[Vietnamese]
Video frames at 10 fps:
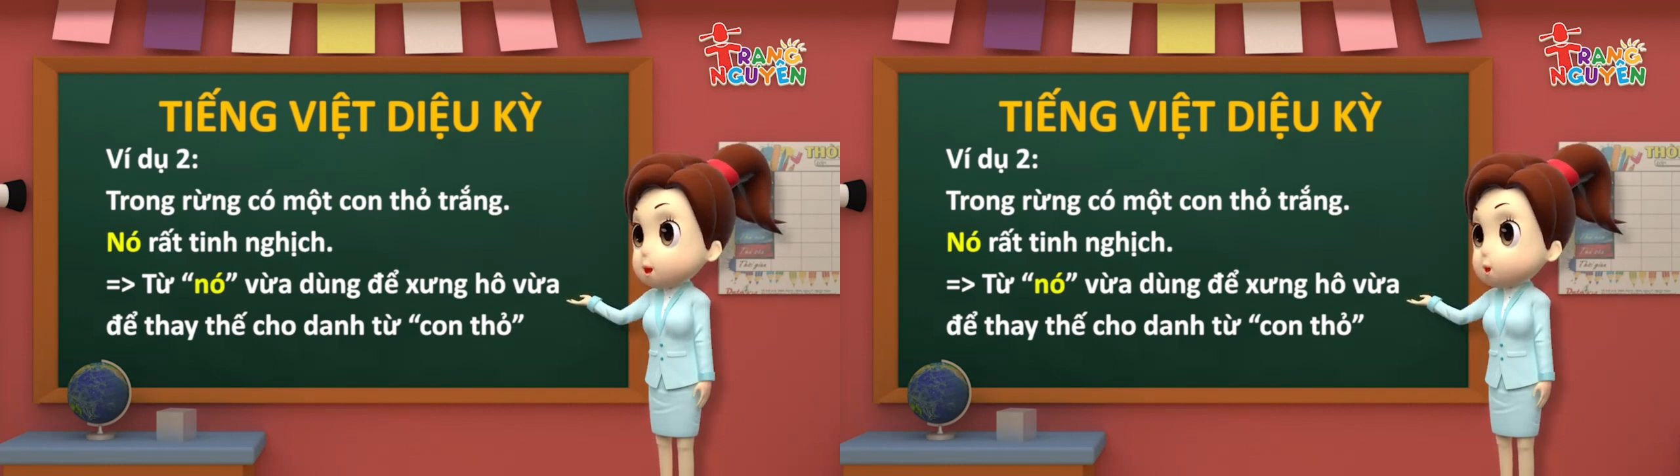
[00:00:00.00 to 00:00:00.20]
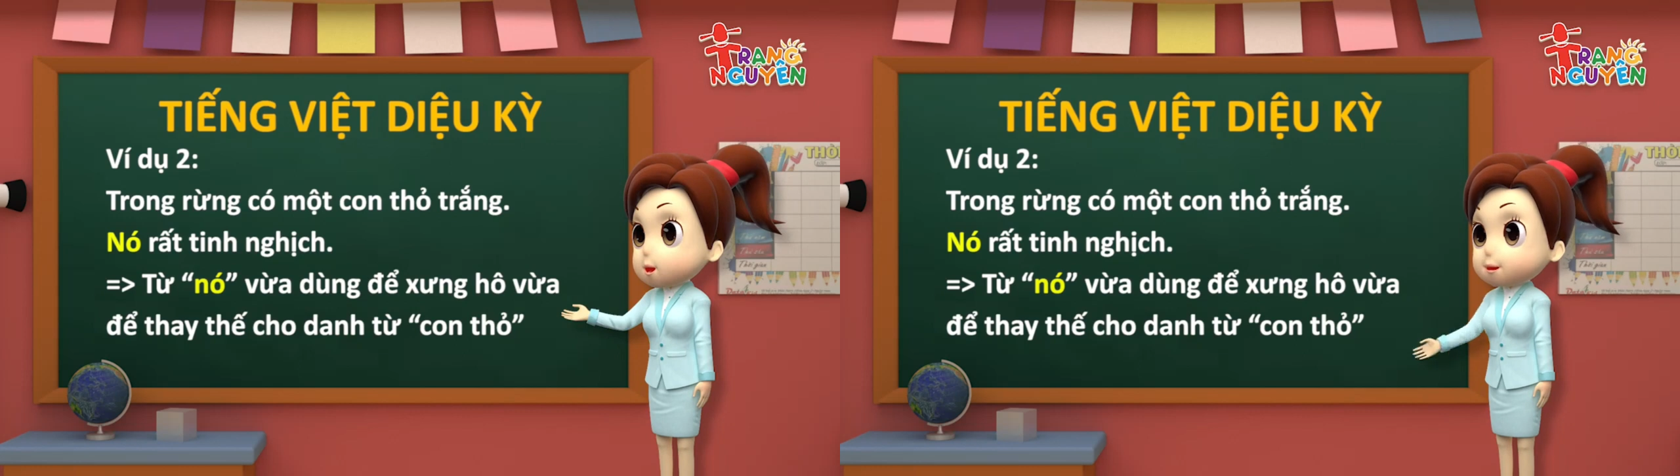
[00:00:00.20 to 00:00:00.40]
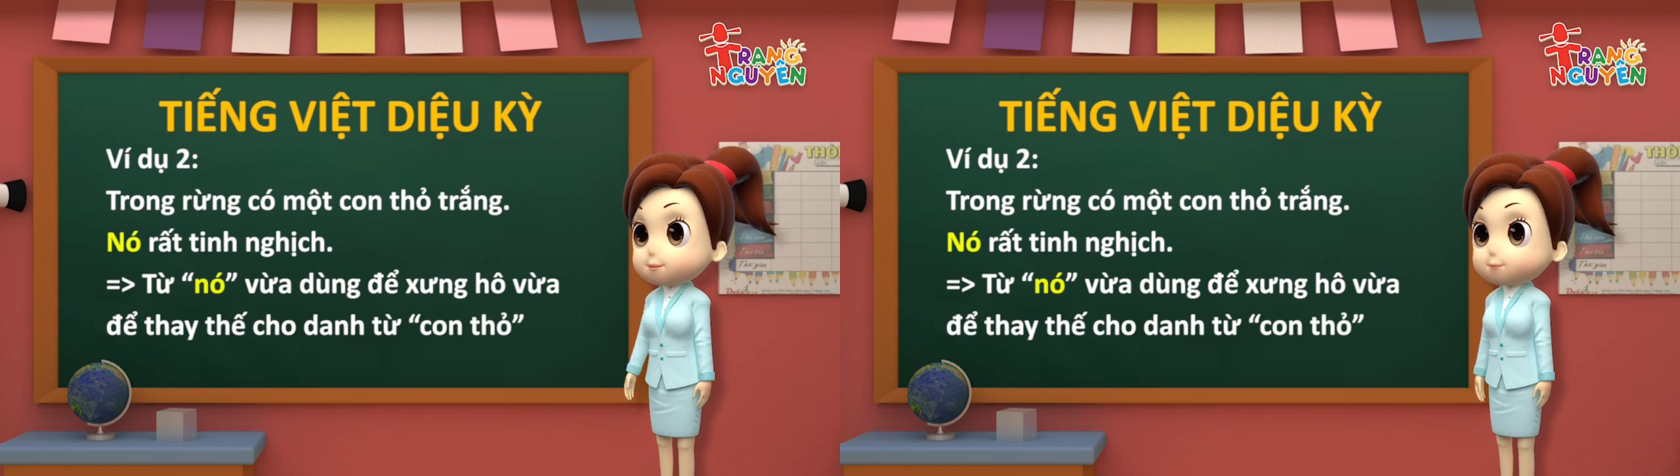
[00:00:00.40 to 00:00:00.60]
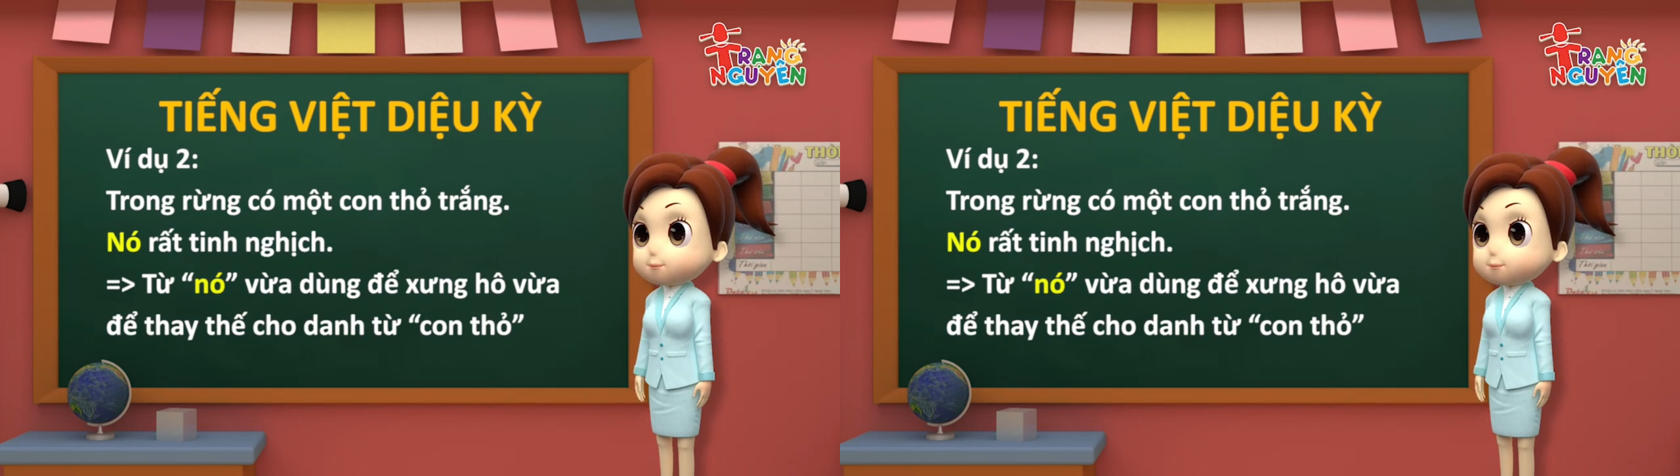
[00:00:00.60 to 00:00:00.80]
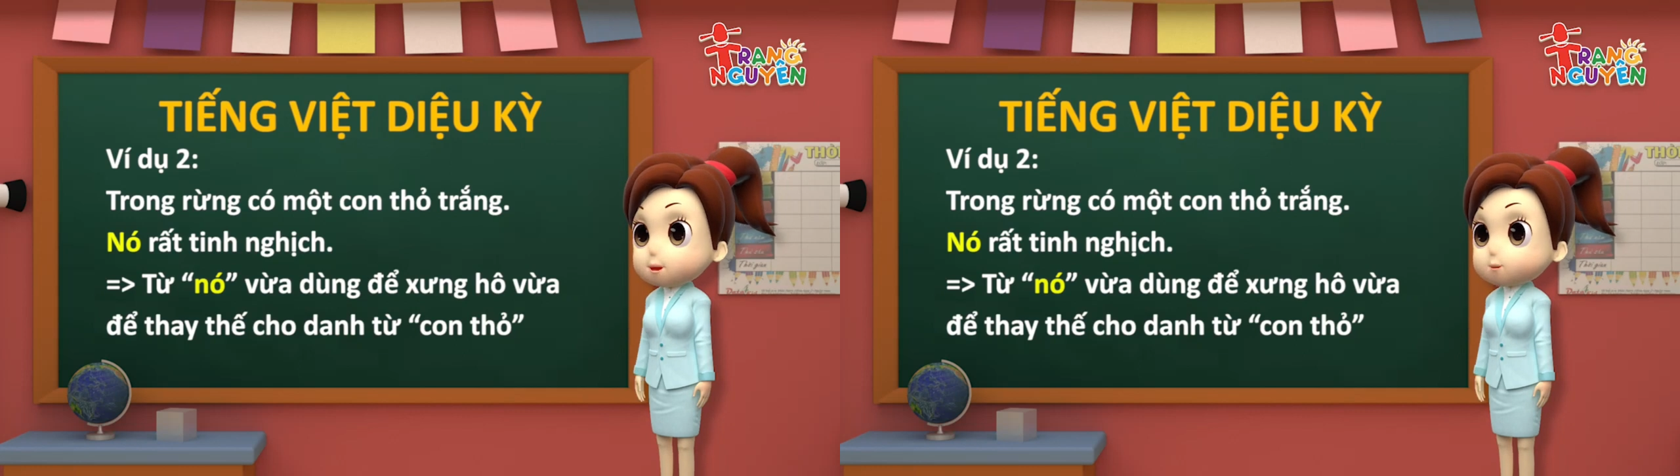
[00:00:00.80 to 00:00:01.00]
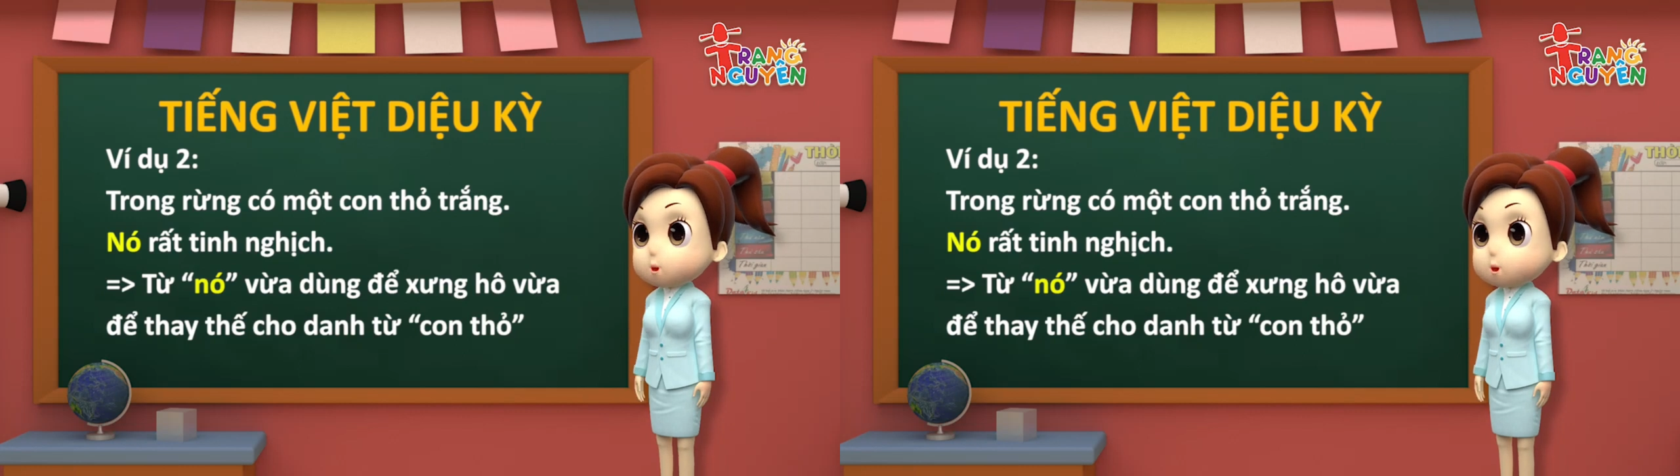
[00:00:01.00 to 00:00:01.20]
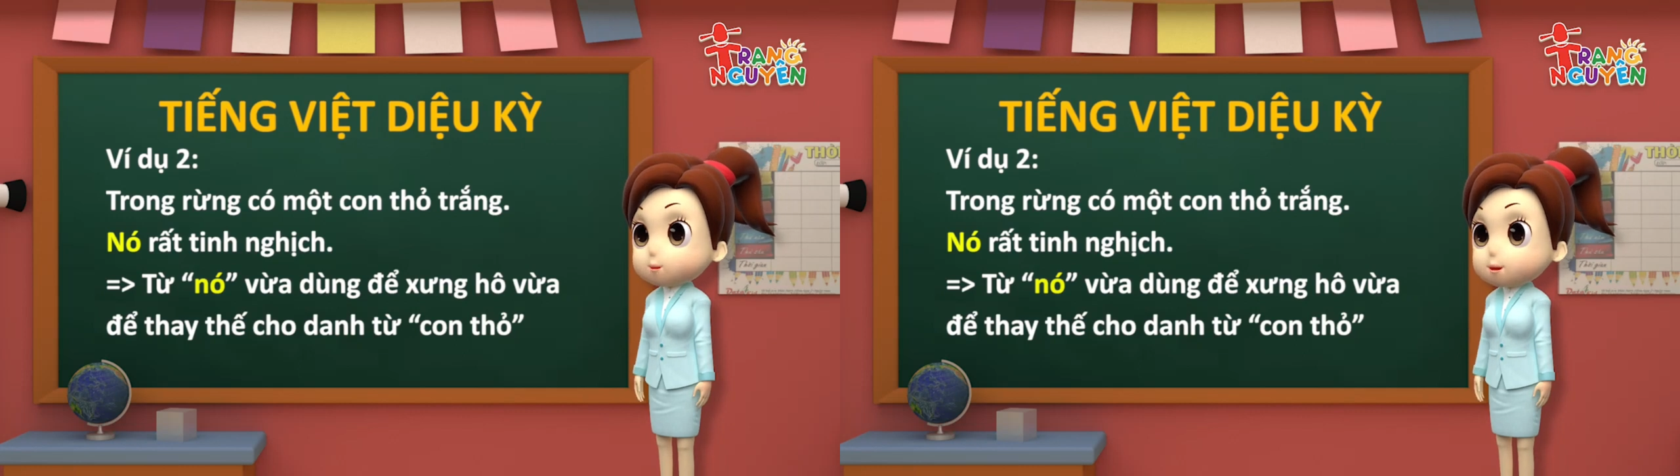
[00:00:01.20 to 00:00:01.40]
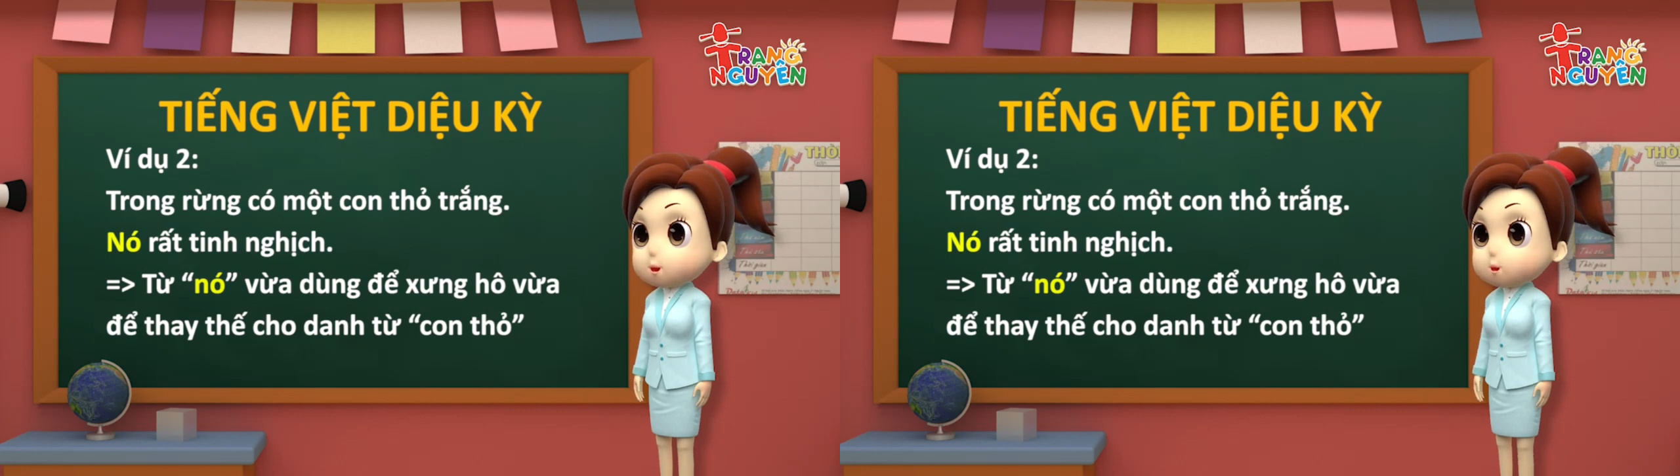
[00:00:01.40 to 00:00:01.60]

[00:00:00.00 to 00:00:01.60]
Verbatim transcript: từ dùng để xưng hô